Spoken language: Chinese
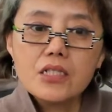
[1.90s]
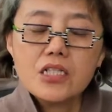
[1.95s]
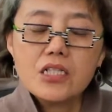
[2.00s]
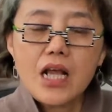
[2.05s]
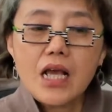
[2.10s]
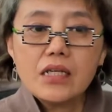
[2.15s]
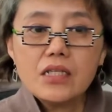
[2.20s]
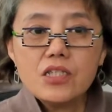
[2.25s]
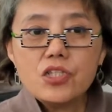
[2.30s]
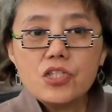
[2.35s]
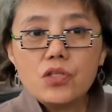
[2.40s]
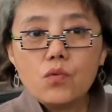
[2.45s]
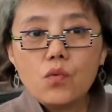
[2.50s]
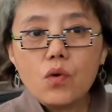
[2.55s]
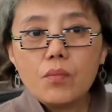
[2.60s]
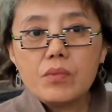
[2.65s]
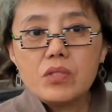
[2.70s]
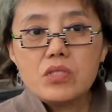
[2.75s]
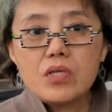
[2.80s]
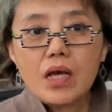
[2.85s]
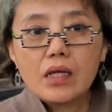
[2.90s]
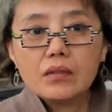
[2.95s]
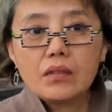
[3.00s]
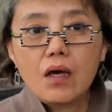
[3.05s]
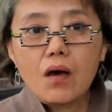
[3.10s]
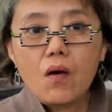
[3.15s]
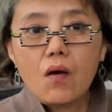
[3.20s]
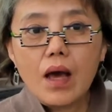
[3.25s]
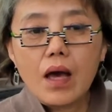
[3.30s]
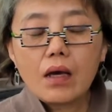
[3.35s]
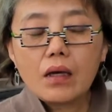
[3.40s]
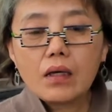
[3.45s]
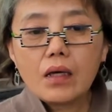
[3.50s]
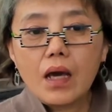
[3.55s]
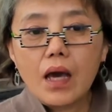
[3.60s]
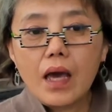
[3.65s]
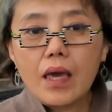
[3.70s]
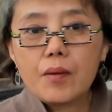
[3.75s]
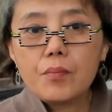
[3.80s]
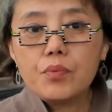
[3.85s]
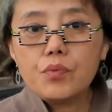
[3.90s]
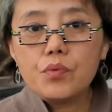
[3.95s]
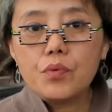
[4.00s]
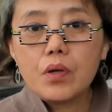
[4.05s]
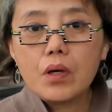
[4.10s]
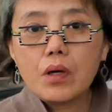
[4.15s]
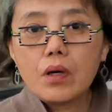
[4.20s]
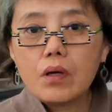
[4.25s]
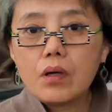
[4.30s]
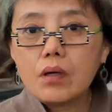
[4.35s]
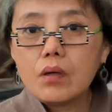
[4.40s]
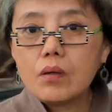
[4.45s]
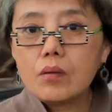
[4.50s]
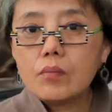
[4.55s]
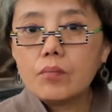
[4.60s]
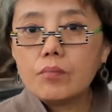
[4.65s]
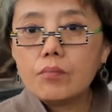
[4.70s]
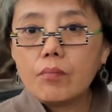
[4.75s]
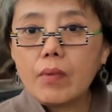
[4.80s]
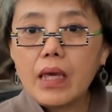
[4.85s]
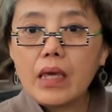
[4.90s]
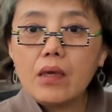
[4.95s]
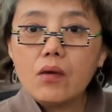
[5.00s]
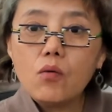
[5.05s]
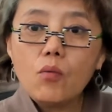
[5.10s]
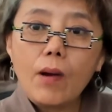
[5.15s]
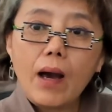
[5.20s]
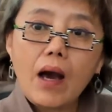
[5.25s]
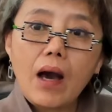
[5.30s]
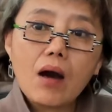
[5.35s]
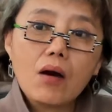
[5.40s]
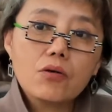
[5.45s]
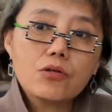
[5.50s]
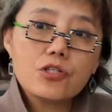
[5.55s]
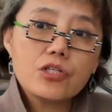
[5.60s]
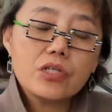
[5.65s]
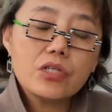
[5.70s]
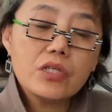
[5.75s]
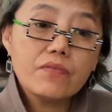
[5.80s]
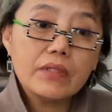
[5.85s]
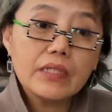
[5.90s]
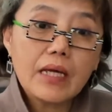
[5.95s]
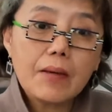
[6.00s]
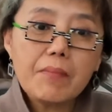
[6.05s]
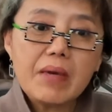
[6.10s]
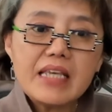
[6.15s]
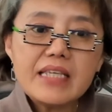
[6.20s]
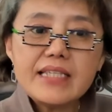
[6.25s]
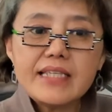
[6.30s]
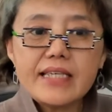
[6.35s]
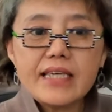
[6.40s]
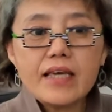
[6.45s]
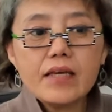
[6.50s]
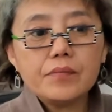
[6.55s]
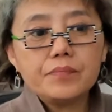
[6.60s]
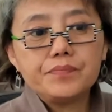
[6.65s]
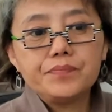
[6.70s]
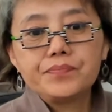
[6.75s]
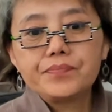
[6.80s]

上一期我们讲到啊，凯布尔没有跑是因为他没鞋。